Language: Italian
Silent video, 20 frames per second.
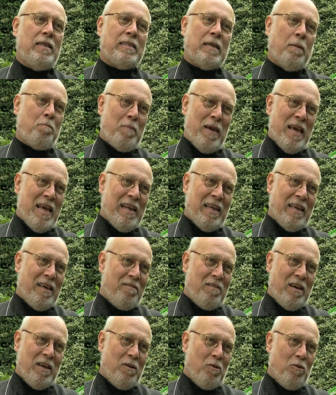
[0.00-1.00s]
saperi che
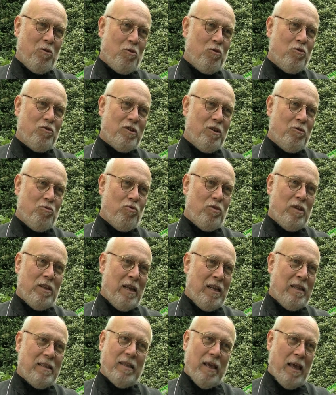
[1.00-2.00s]
vengono contenuti
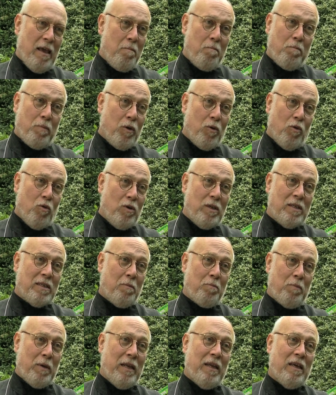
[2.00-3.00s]
nel Tempio o i
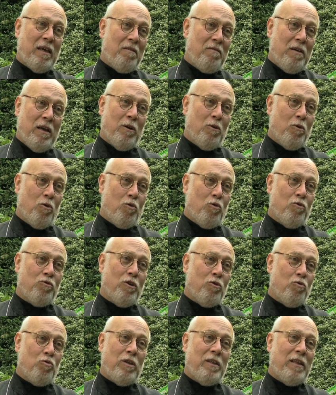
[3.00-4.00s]
saperi che vengono
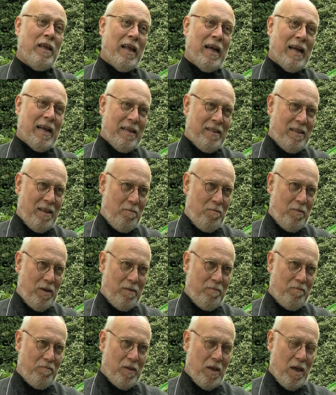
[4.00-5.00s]
contenuti nelle
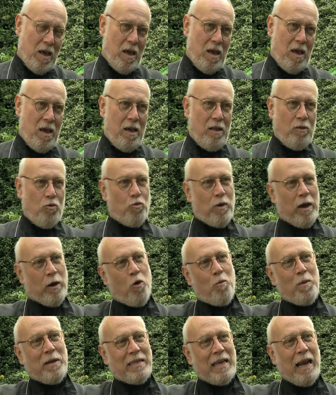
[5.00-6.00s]
accademie. Dunque è
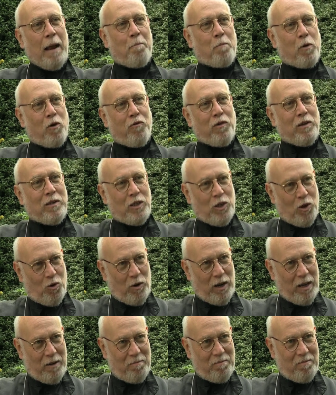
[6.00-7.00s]
come se la
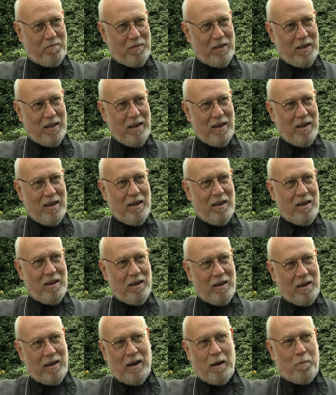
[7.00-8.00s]
professione,
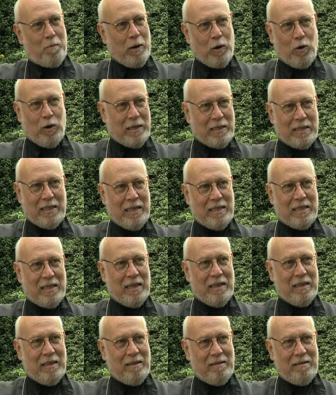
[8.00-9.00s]
che la parola
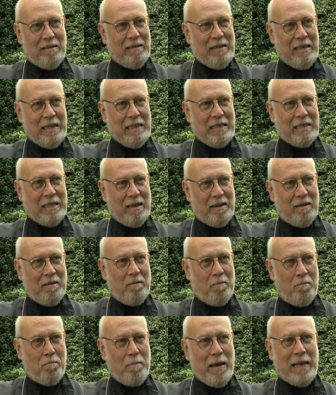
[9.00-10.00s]
stessa dice
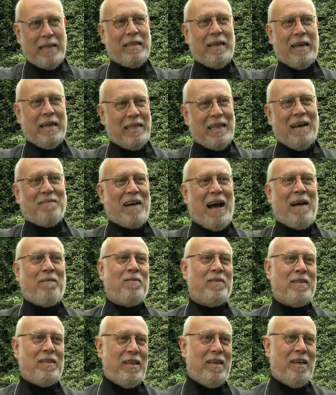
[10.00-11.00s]
mettere
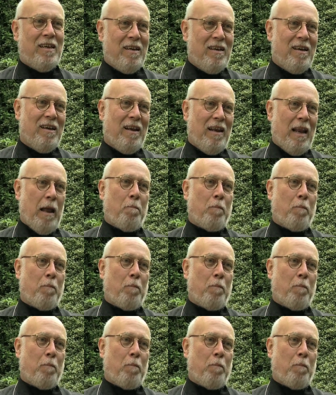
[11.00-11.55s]
davanti la